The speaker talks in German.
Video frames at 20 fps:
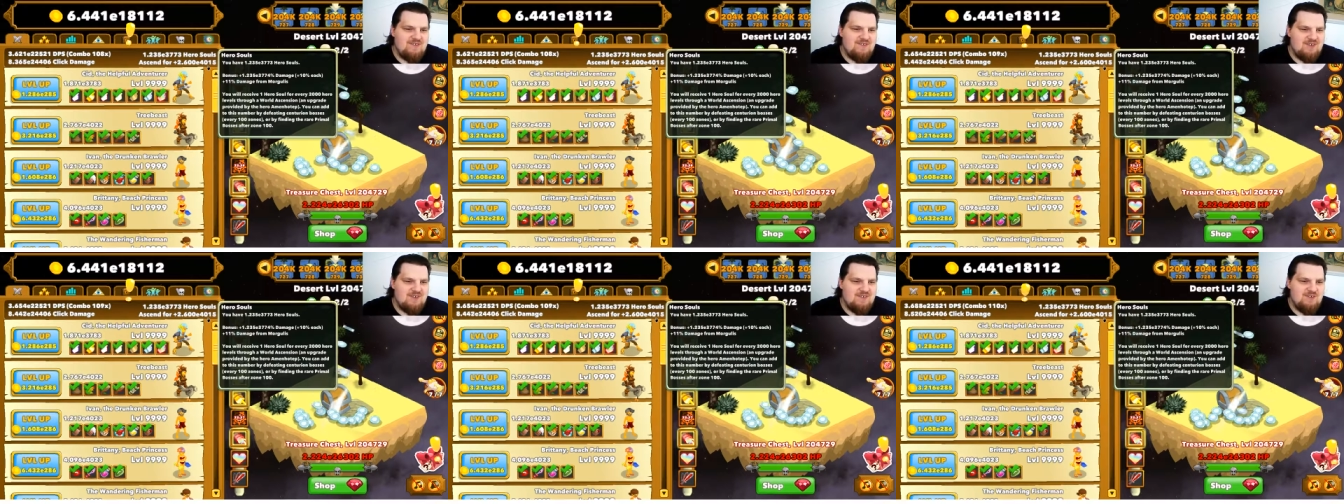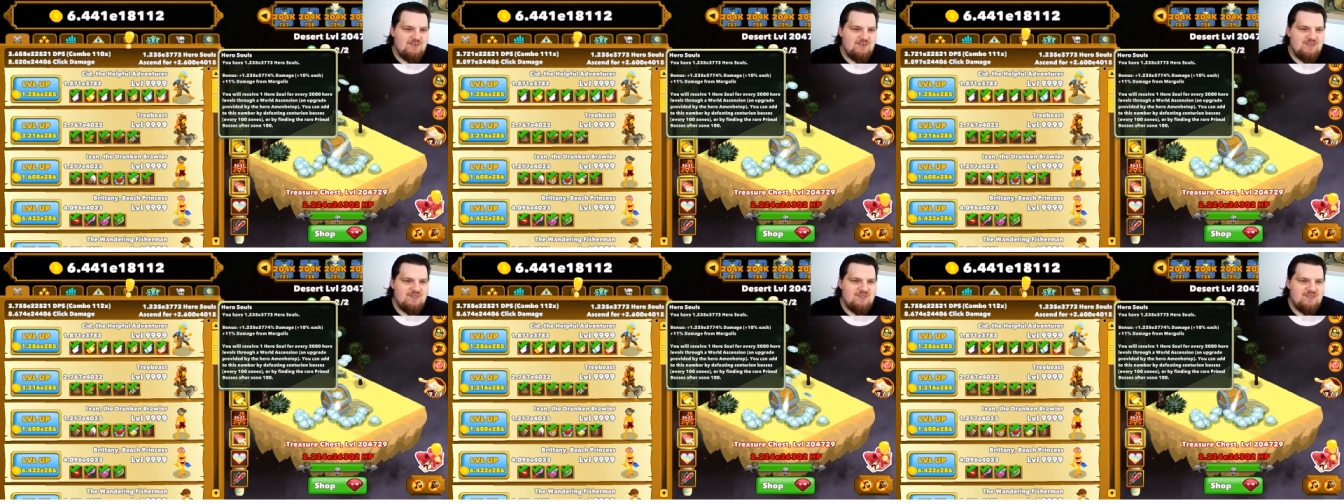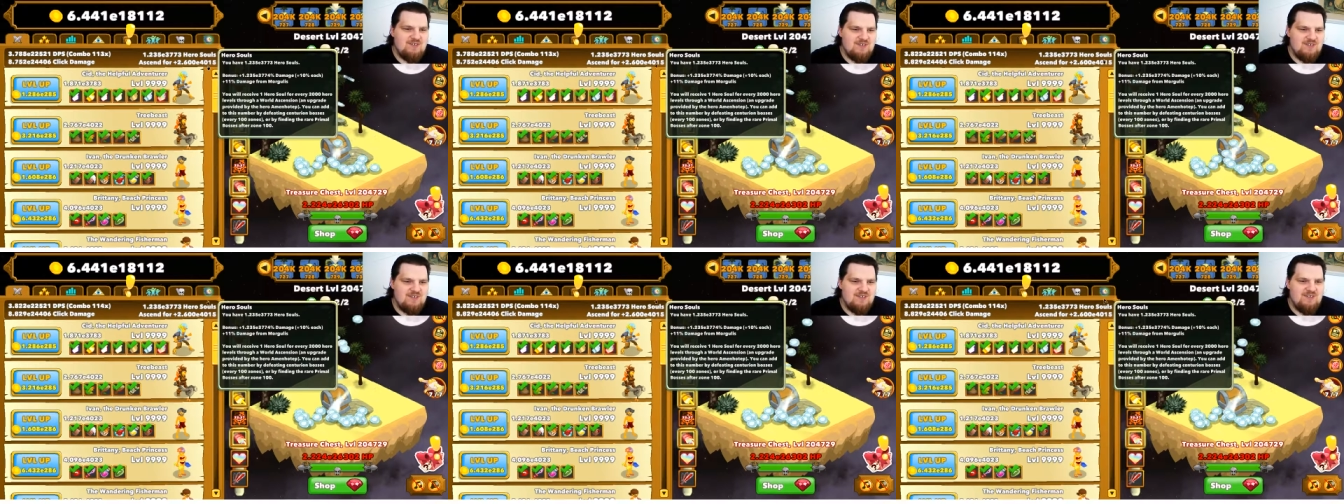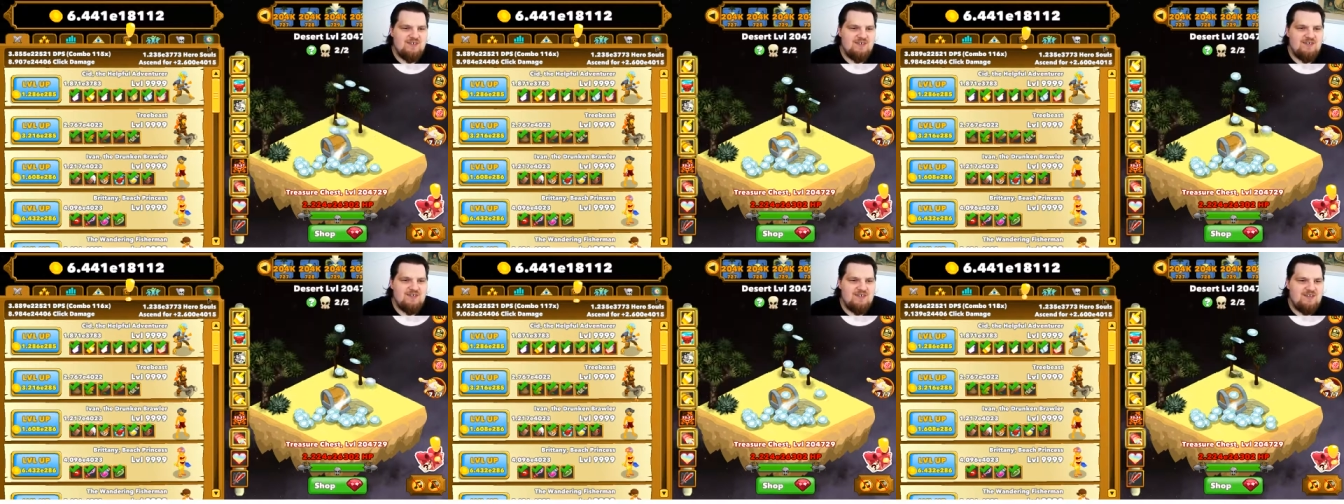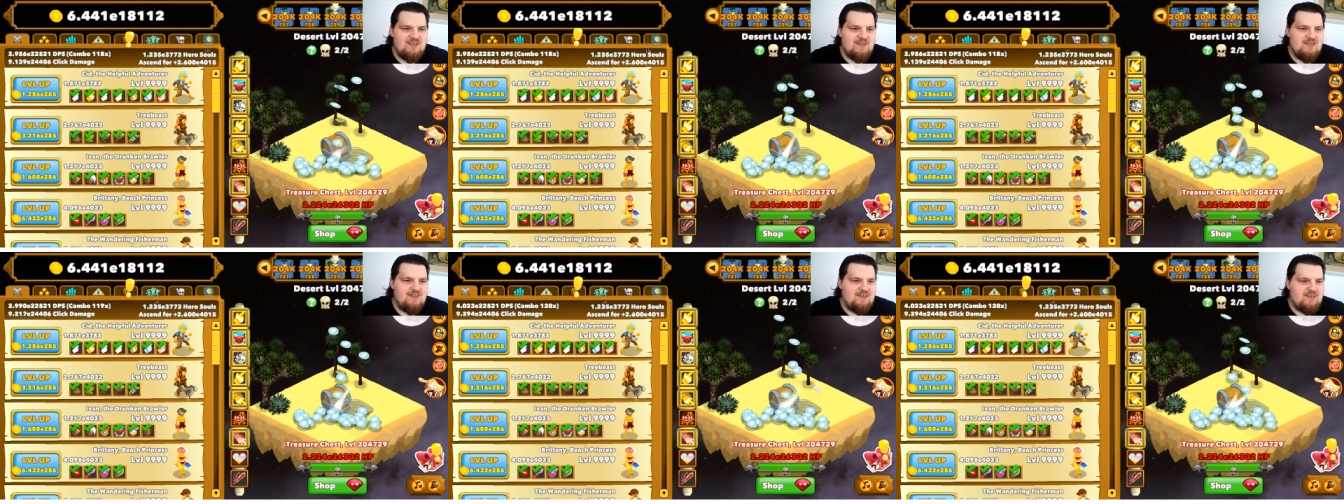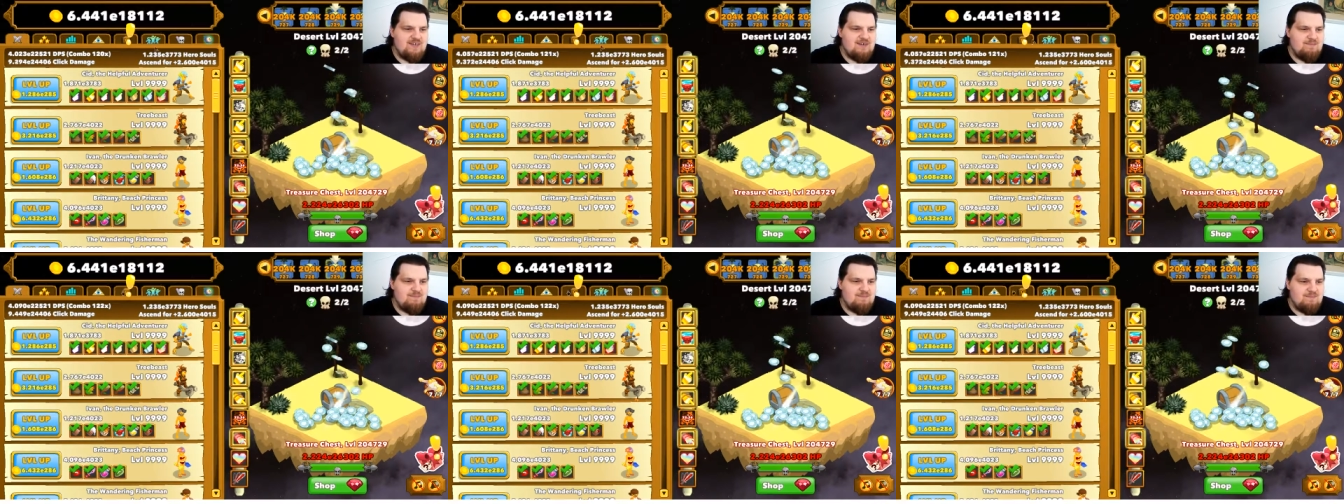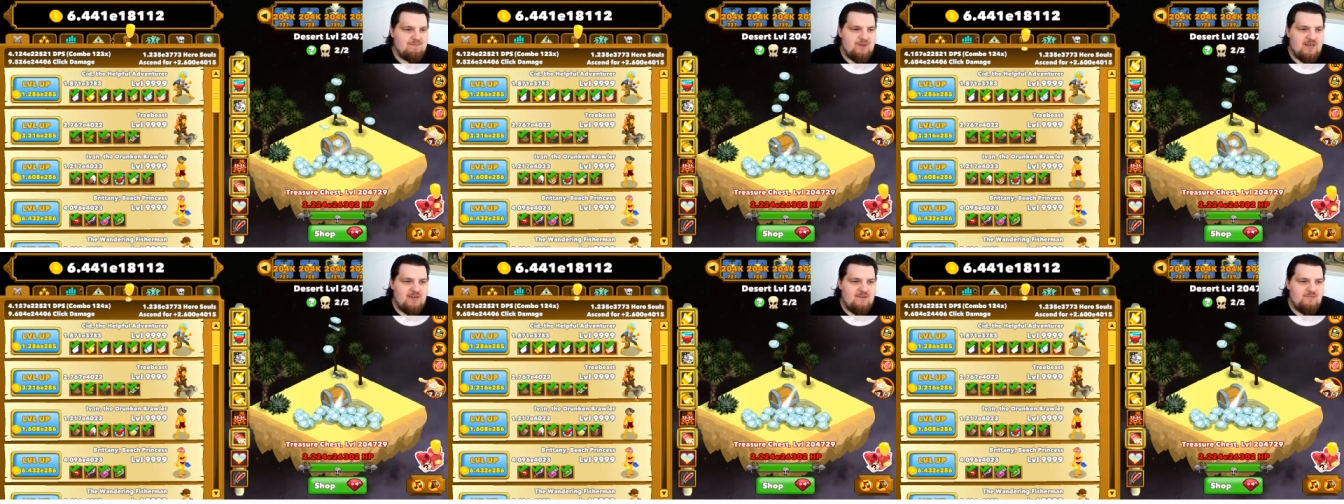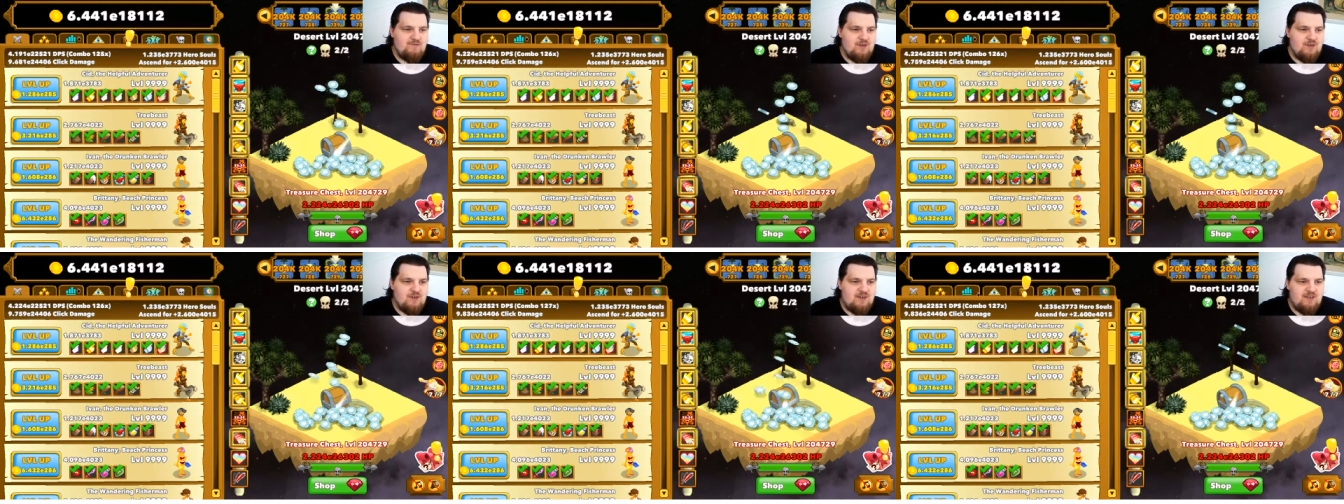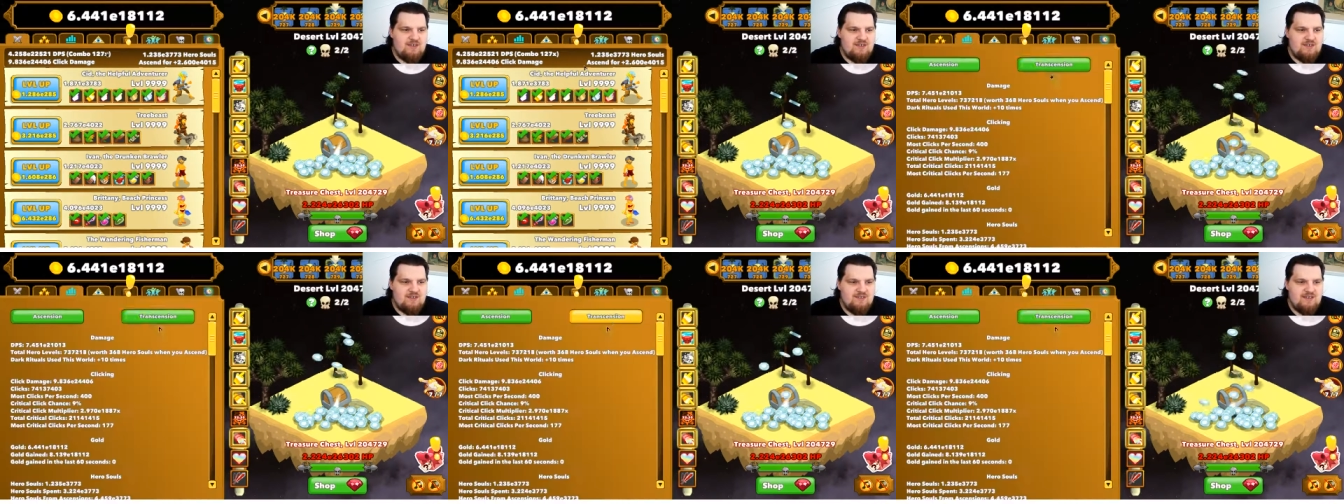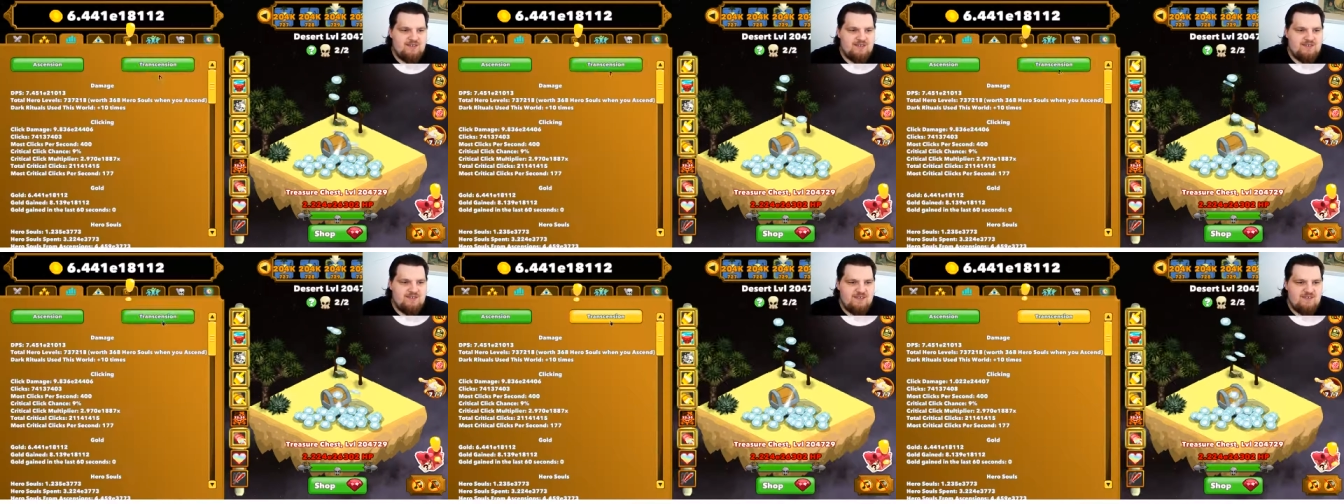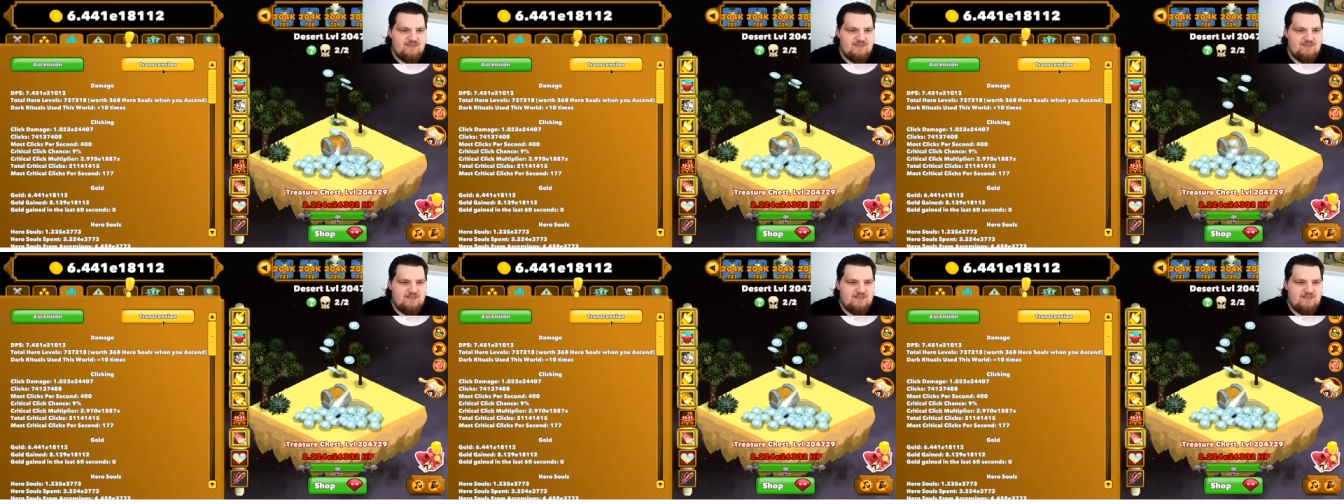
Also, ne? Bei der vorherigen Transcension,